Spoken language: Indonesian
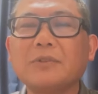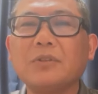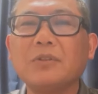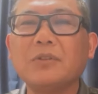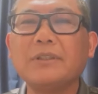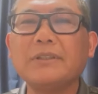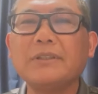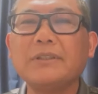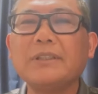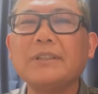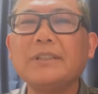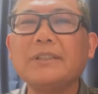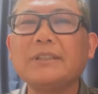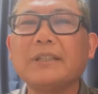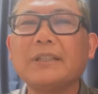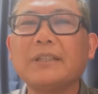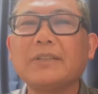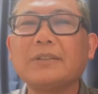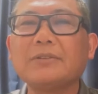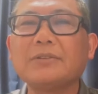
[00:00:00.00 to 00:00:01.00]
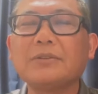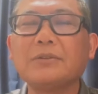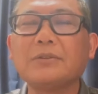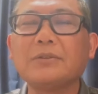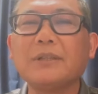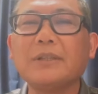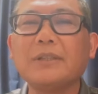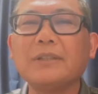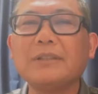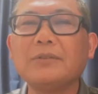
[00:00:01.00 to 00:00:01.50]
kondisi secara
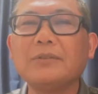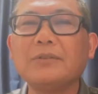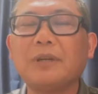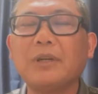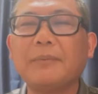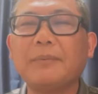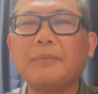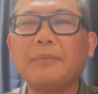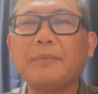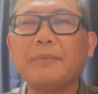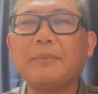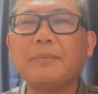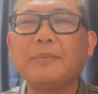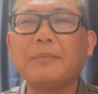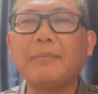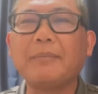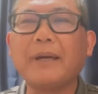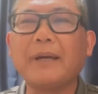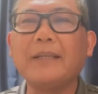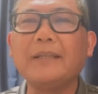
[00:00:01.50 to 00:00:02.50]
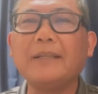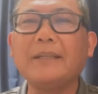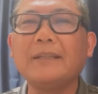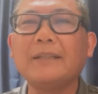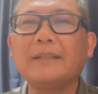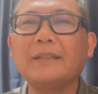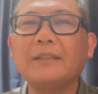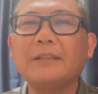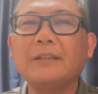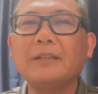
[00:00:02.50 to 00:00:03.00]
keseluruhan dua
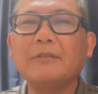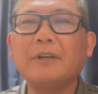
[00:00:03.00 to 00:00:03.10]
pemain